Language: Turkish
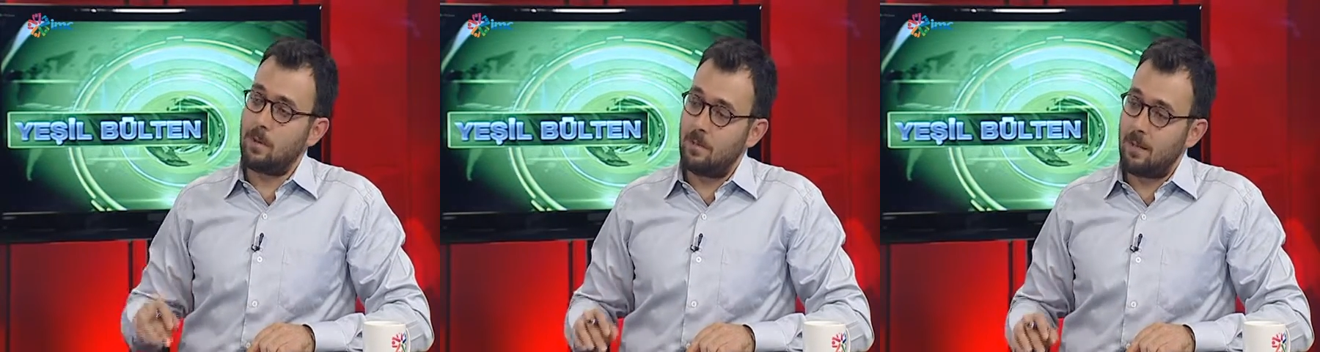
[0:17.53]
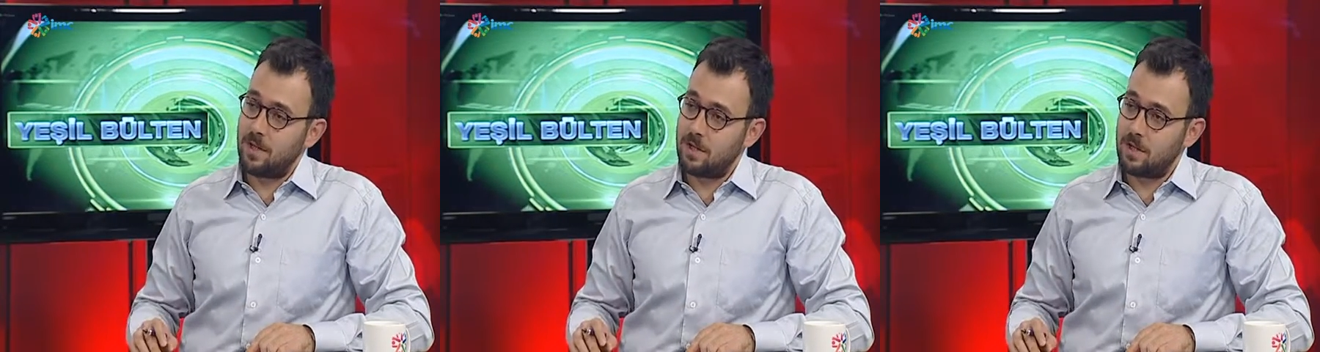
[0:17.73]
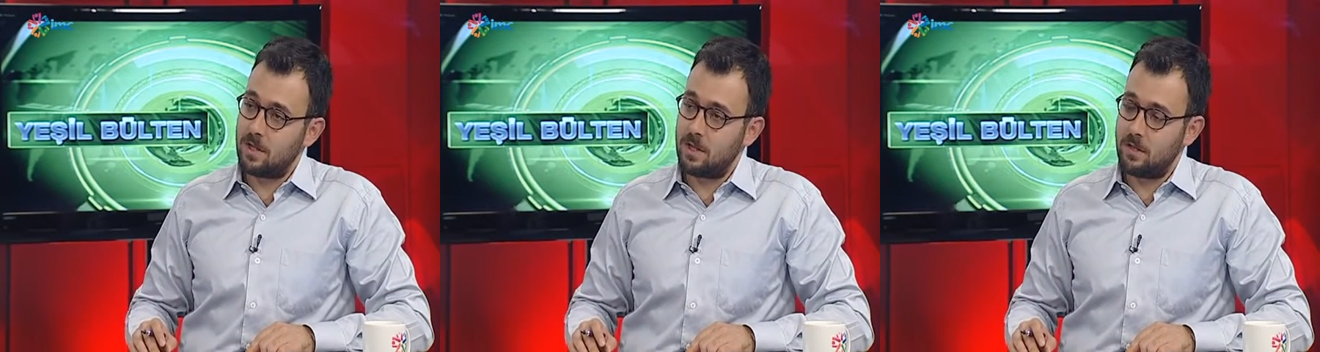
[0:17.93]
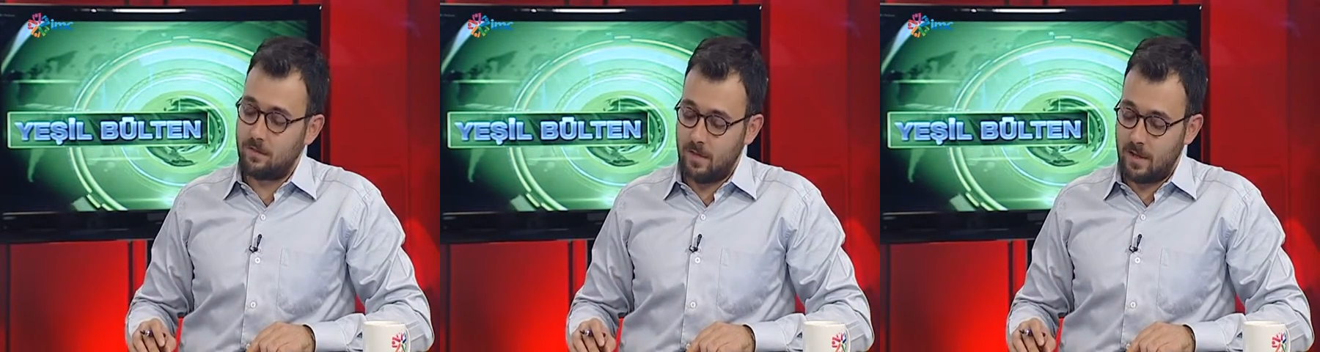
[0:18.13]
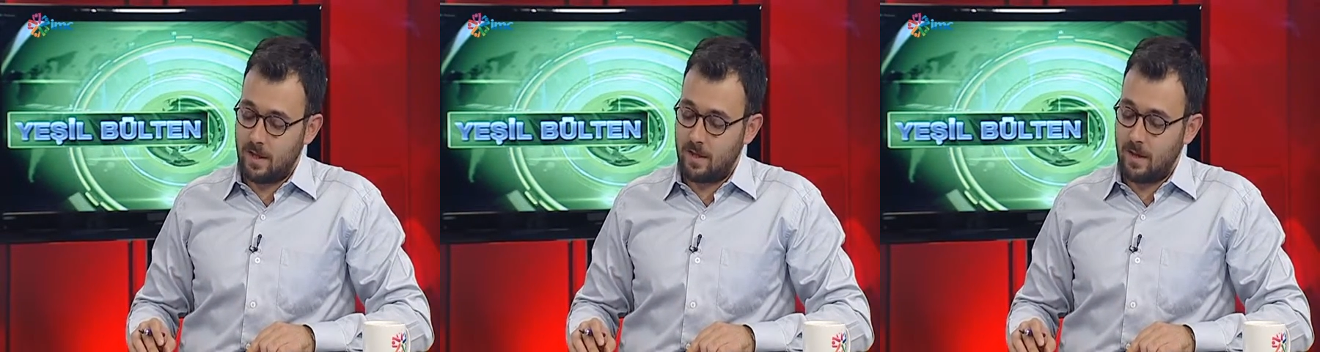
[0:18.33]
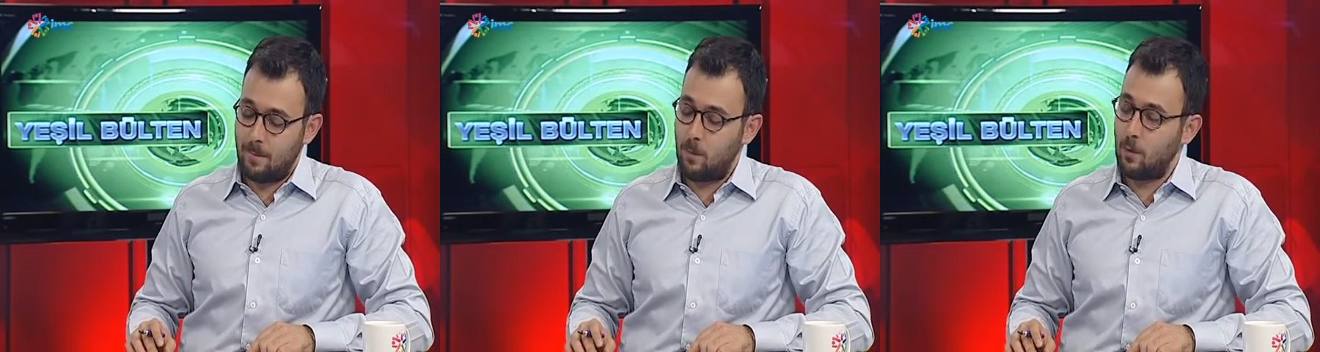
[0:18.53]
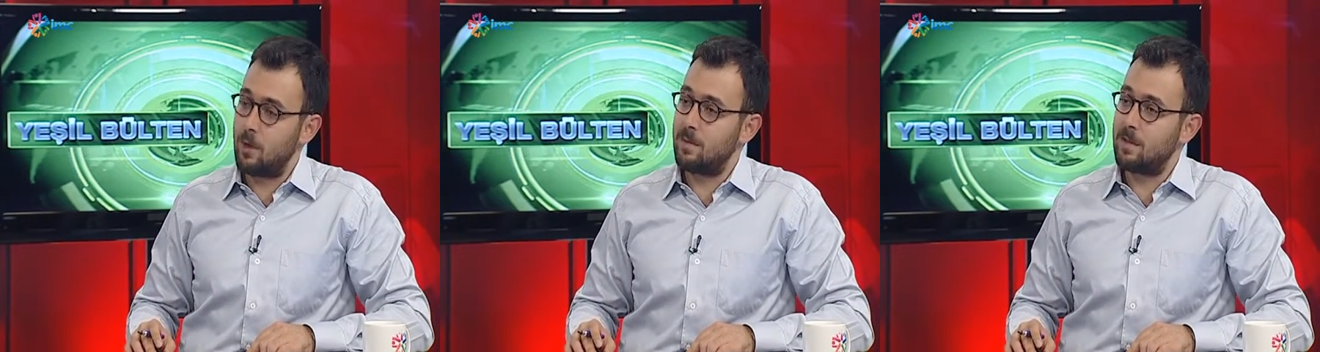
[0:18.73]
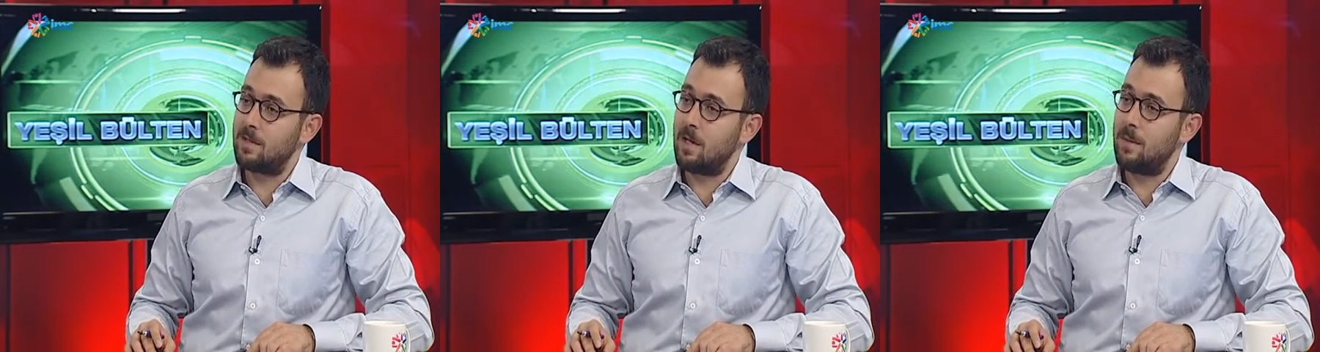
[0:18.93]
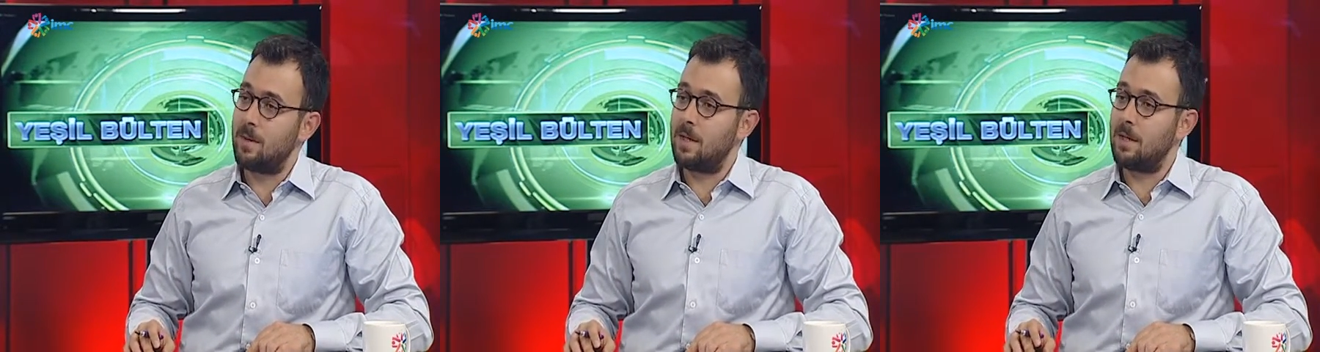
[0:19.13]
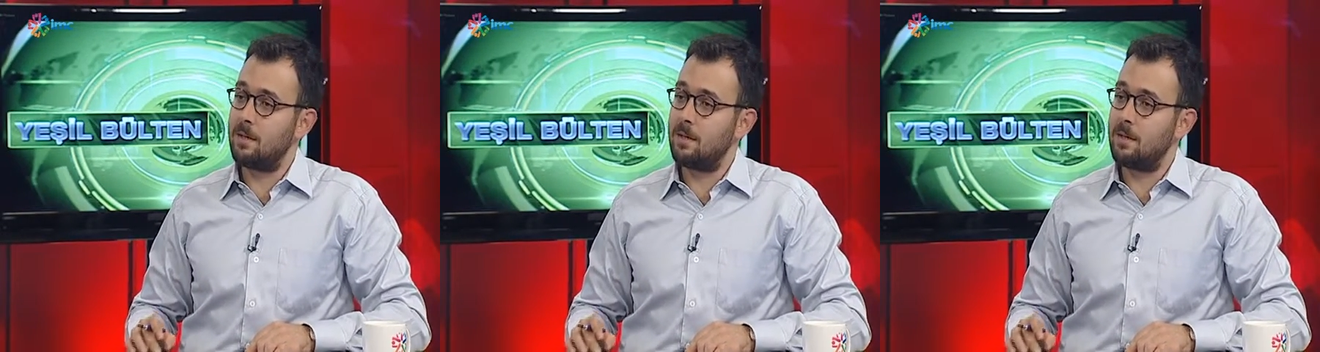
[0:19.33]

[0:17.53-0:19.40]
bir başlık ve neden böyle bir tema,